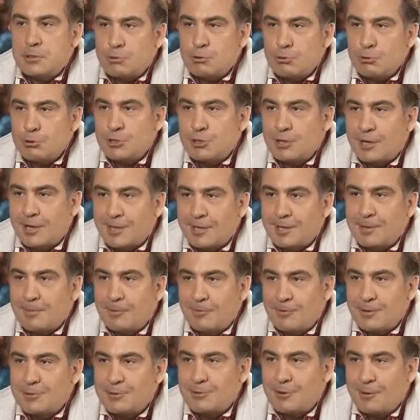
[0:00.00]
случаях это бы
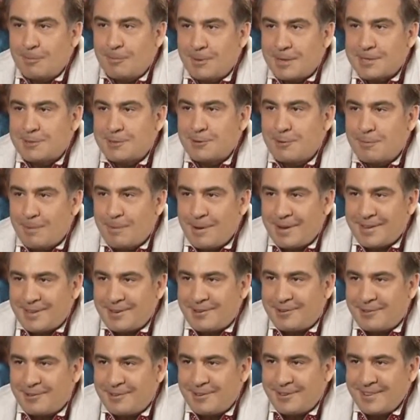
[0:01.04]
вызвало массовую
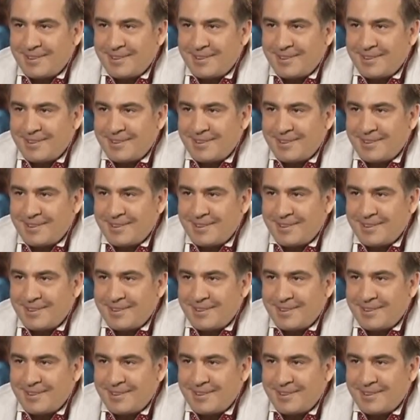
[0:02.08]
панику.